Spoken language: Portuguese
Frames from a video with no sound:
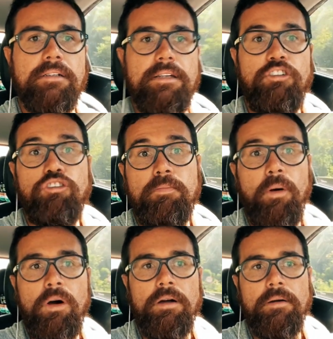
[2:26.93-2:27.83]

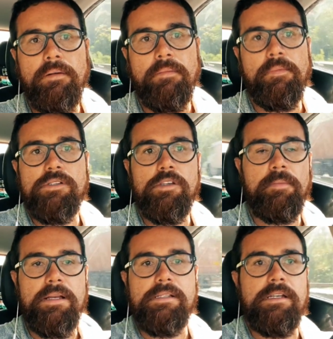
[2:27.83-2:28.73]
expor para o seu
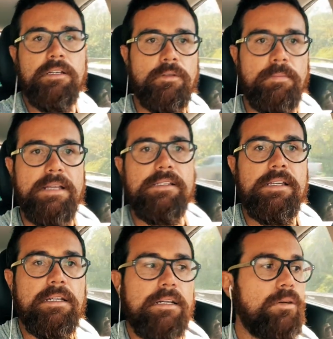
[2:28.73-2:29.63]
parceiro ou
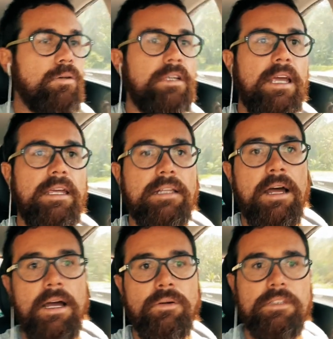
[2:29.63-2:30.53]
parceira o que
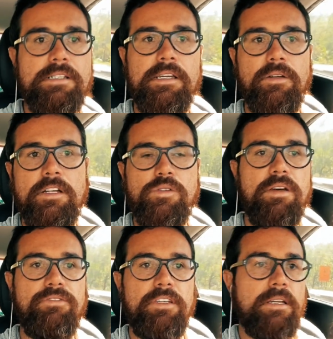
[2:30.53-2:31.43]
está acontecendo na
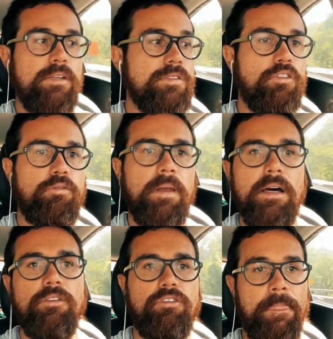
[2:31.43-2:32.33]
sua vida e os seus
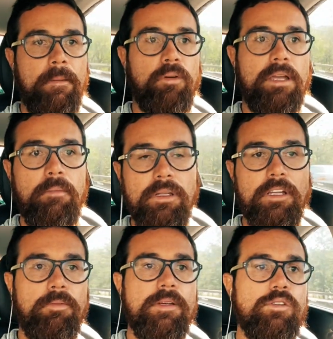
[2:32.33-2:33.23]
planos. Porque
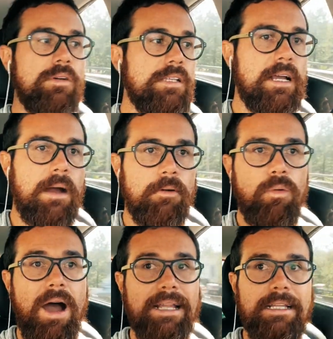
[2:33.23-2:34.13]
muitas pessoas acabam
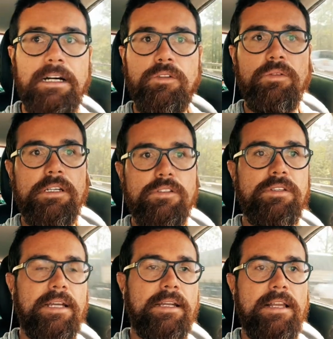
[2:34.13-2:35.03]
guardando isso,
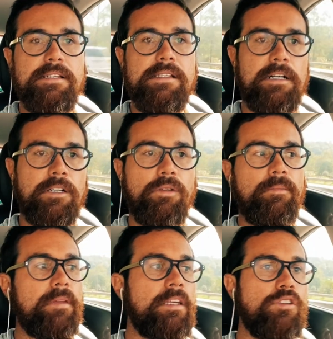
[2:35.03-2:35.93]
internalizando
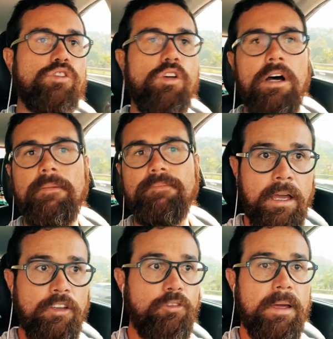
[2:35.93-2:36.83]
e só
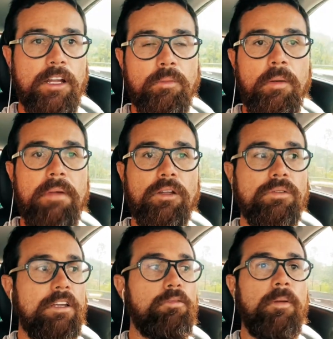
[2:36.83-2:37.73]
esperando o momento
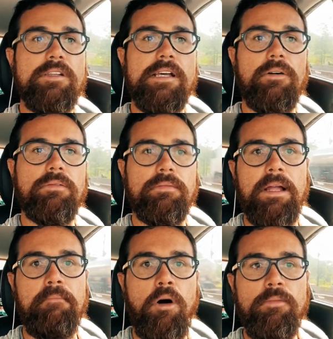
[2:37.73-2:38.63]
da explosão,
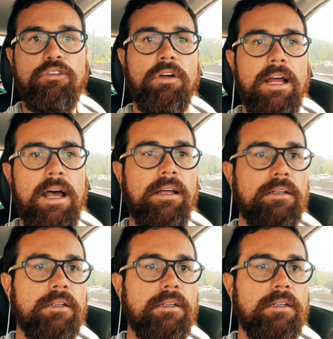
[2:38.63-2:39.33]
da bomba estourar,